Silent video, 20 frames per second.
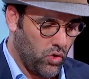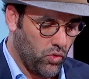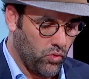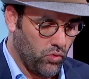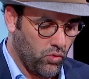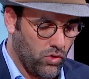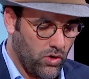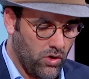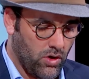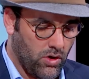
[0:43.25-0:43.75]

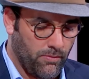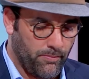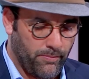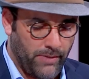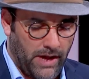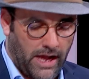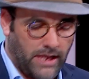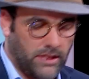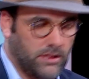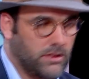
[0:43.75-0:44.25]
ومن
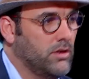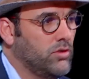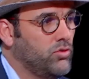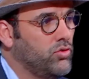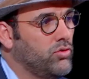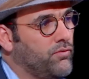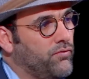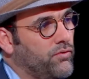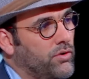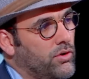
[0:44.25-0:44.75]
بعد
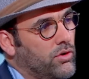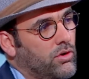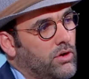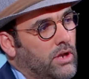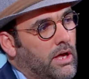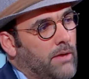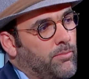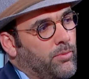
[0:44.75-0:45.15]
تشوف لا